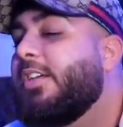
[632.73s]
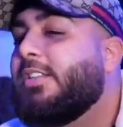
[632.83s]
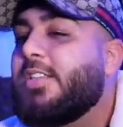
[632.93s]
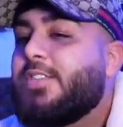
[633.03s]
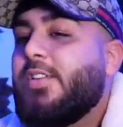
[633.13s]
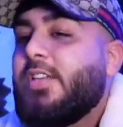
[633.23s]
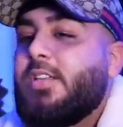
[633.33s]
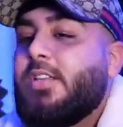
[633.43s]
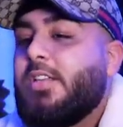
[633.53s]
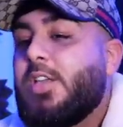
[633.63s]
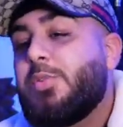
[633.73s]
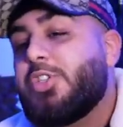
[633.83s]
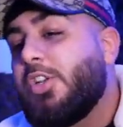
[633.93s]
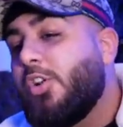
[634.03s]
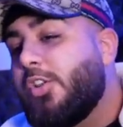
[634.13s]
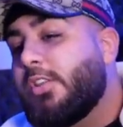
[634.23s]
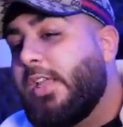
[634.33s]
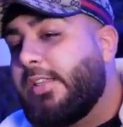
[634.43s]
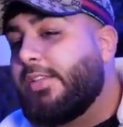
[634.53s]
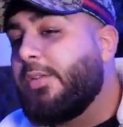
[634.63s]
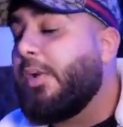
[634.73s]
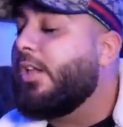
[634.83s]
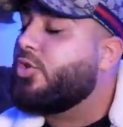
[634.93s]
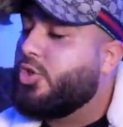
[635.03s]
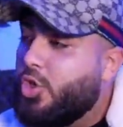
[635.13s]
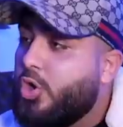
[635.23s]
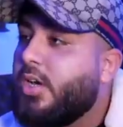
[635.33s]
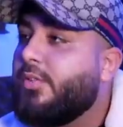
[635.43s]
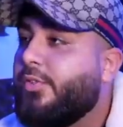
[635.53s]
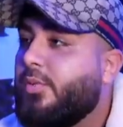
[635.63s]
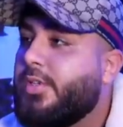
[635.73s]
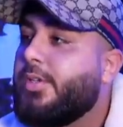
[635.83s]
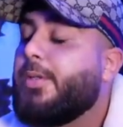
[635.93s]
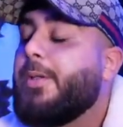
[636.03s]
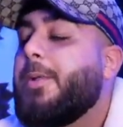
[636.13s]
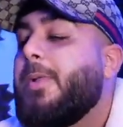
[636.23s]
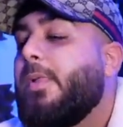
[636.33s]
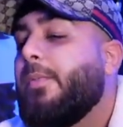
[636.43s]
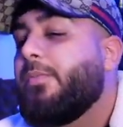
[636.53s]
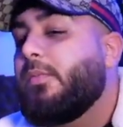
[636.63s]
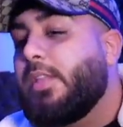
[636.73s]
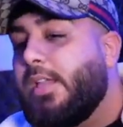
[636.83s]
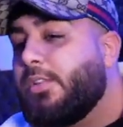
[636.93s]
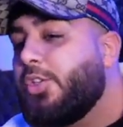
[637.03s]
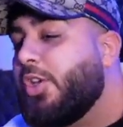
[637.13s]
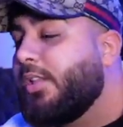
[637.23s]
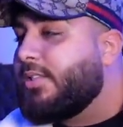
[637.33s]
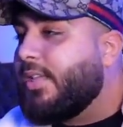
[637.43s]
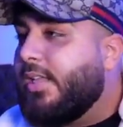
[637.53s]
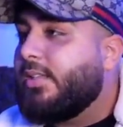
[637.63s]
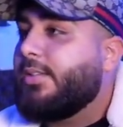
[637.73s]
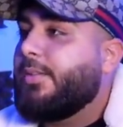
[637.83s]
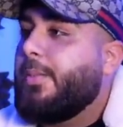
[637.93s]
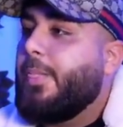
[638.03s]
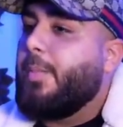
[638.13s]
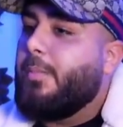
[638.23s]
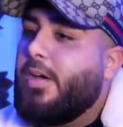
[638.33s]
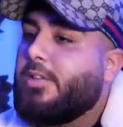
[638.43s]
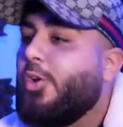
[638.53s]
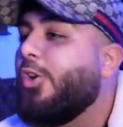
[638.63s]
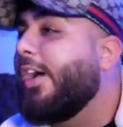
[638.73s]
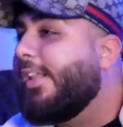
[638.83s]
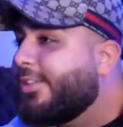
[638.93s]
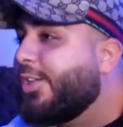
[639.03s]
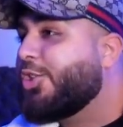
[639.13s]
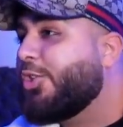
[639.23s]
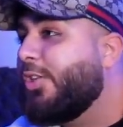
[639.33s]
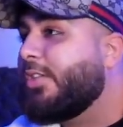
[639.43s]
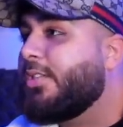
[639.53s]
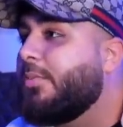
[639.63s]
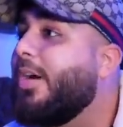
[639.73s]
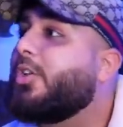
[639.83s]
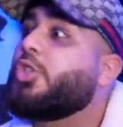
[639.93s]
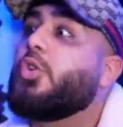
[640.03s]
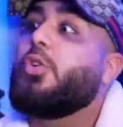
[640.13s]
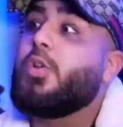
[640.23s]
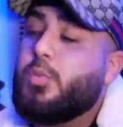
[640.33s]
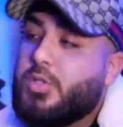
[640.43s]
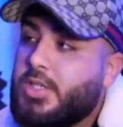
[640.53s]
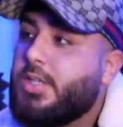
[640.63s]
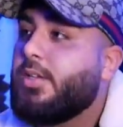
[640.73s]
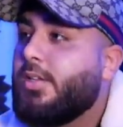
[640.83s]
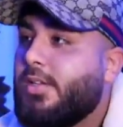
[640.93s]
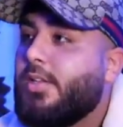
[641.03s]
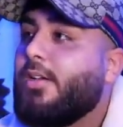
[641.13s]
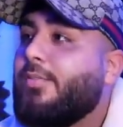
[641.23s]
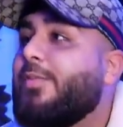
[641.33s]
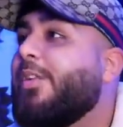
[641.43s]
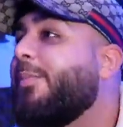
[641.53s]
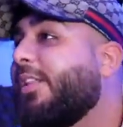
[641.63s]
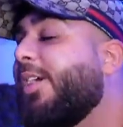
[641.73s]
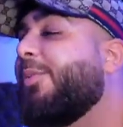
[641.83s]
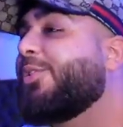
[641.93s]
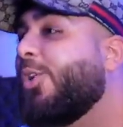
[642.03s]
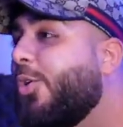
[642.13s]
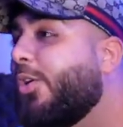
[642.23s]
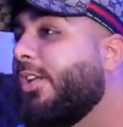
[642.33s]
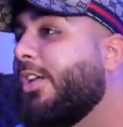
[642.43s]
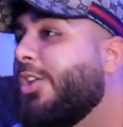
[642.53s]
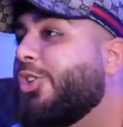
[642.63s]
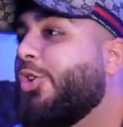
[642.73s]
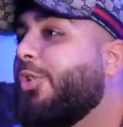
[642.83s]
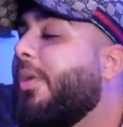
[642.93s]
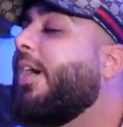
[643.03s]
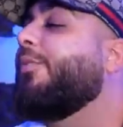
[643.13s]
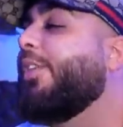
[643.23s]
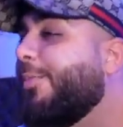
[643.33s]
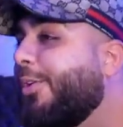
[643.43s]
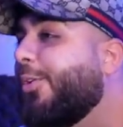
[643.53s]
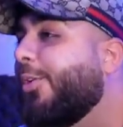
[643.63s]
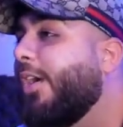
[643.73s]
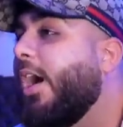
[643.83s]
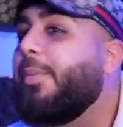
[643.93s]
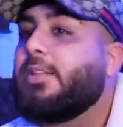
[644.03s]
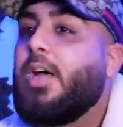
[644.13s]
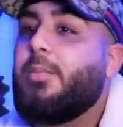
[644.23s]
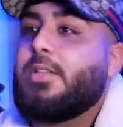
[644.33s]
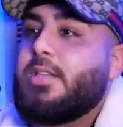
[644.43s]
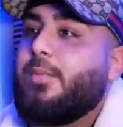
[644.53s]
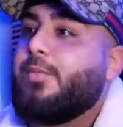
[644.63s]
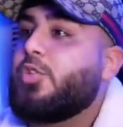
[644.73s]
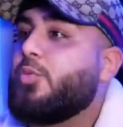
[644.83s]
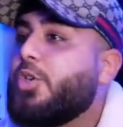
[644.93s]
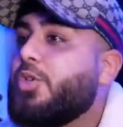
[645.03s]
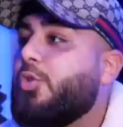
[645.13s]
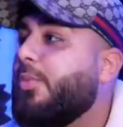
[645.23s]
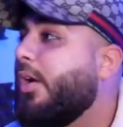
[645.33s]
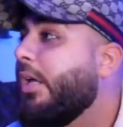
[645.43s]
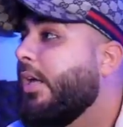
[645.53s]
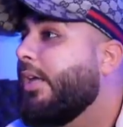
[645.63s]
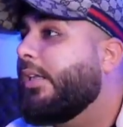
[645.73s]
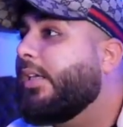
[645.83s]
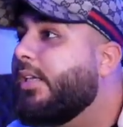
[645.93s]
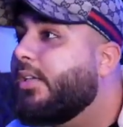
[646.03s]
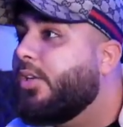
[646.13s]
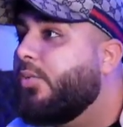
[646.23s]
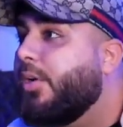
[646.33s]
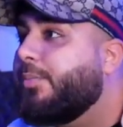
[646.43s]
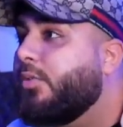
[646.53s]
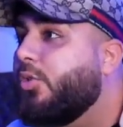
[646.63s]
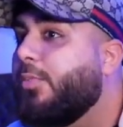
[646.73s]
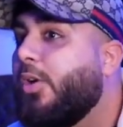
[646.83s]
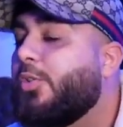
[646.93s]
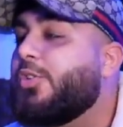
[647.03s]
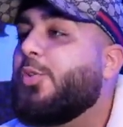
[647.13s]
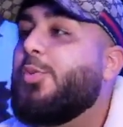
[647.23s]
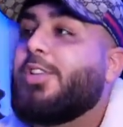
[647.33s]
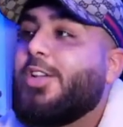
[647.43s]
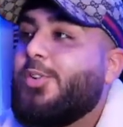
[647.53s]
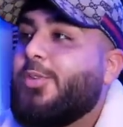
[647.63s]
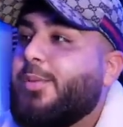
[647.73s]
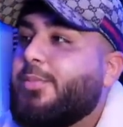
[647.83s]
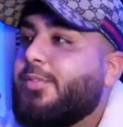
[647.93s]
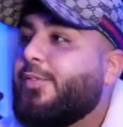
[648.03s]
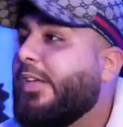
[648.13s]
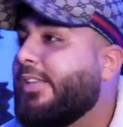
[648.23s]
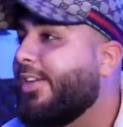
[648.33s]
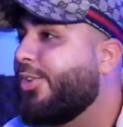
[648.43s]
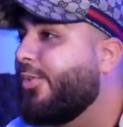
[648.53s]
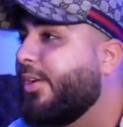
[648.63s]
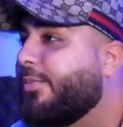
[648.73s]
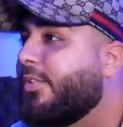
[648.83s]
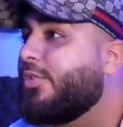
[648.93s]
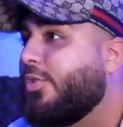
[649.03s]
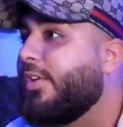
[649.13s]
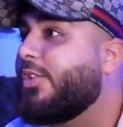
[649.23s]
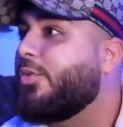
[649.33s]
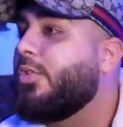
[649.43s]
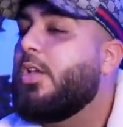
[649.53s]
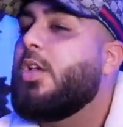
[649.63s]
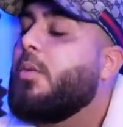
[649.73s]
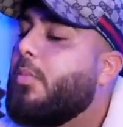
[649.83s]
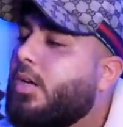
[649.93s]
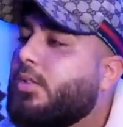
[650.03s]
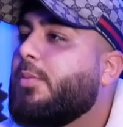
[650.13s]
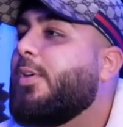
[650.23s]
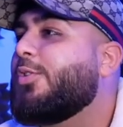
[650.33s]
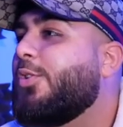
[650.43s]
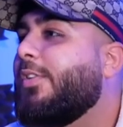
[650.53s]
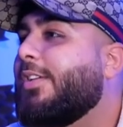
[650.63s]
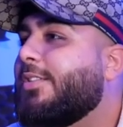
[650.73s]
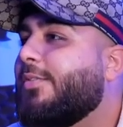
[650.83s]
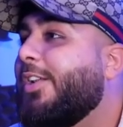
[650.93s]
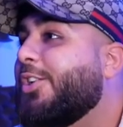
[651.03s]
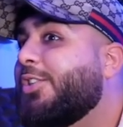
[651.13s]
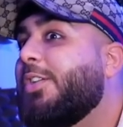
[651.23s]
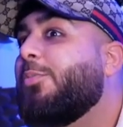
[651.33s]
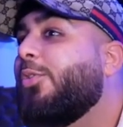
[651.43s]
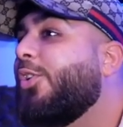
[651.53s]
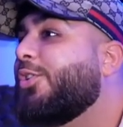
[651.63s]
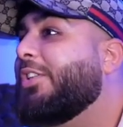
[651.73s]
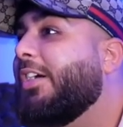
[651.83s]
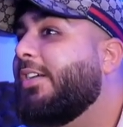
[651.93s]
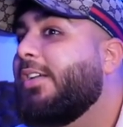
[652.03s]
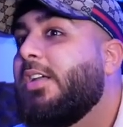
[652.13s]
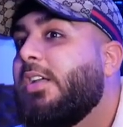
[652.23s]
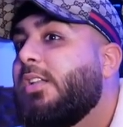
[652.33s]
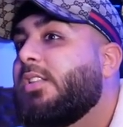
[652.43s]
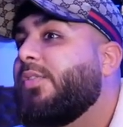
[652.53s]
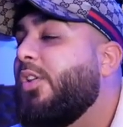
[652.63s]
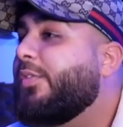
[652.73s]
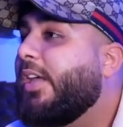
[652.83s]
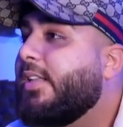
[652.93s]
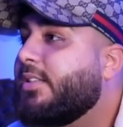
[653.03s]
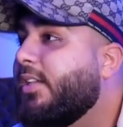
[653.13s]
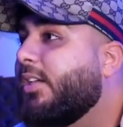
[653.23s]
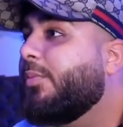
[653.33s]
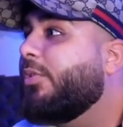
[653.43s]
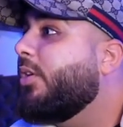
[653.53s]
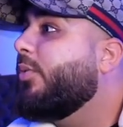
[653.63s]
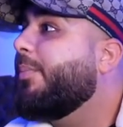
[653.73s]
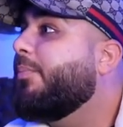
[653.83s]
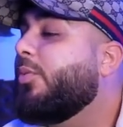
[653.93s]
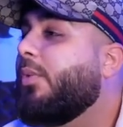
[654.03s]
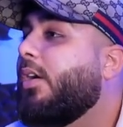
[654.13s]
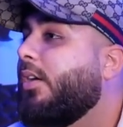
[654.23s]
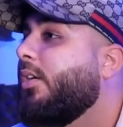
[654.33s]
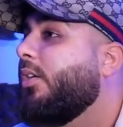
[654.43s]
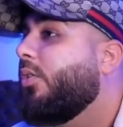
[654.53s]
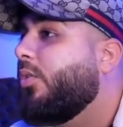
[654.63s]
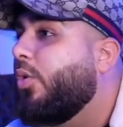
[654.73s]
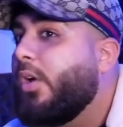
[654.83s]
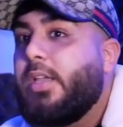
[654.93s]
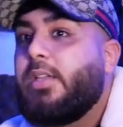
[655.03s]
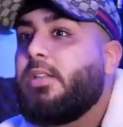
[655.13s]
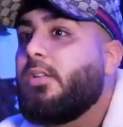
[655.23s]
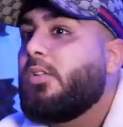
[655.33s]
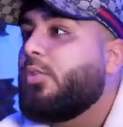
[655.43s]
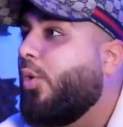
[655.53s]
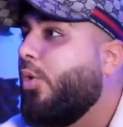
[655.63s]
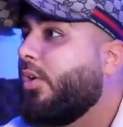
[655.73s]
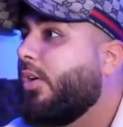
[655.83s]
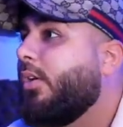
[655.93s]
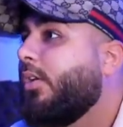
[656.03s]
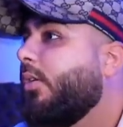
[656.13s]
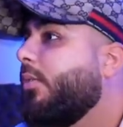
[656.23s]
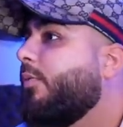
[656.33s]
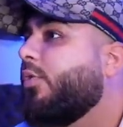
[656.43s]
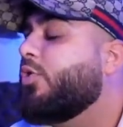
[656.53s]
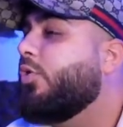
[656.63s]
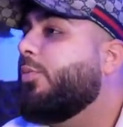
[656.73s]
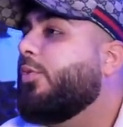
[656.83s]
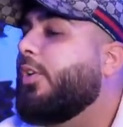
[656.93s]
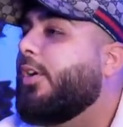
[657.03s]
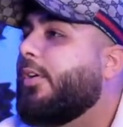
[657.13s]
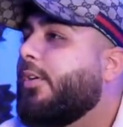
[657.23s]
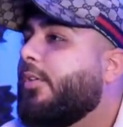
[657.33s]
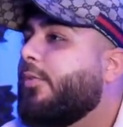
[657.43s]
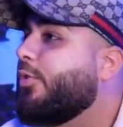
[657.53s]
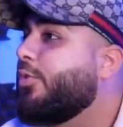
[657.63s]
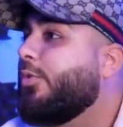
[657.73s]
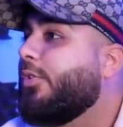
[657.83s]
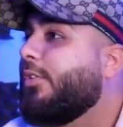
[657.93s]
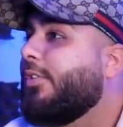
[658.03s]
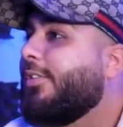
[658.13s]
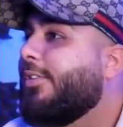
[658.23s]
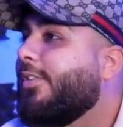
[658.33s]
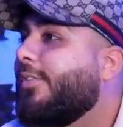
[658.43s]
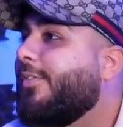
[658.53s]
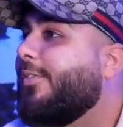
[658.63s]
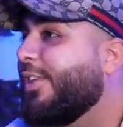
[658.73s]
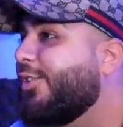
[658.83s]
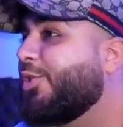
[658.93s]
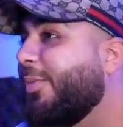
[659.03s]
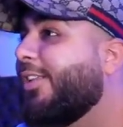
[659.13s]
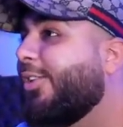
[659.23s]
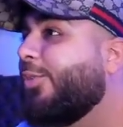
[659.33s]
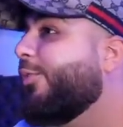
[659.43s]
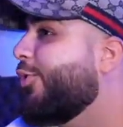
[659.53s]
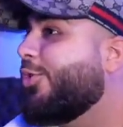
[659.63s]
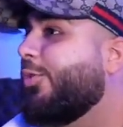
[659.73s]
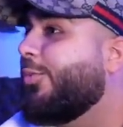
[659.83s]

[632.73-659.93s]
Deswegen gebe ich den Leuten einen Tipp, also die Jüngeren von mir, denkt nicht ans Geld, macht eure Eltern stolz, macht ja. schöne Musik, ja, weil wir haben mhm. ja damals auch schön, machen wir immer noch. Aber damals haben wir zum Beispiel über Kriege gerappt, über mhm. unsere Mütter gerappt, Väter gerappt, so weißt du. Mhm. Macht lieber sowas, weil ich sehe, Bruder, heutzutage 12-, 13-jährige Bruder rappen über Kokain, Drogen. Wozu, Bruder? Wozu? Yeah. Ja, weißt du, was ich meine dort? Wozu,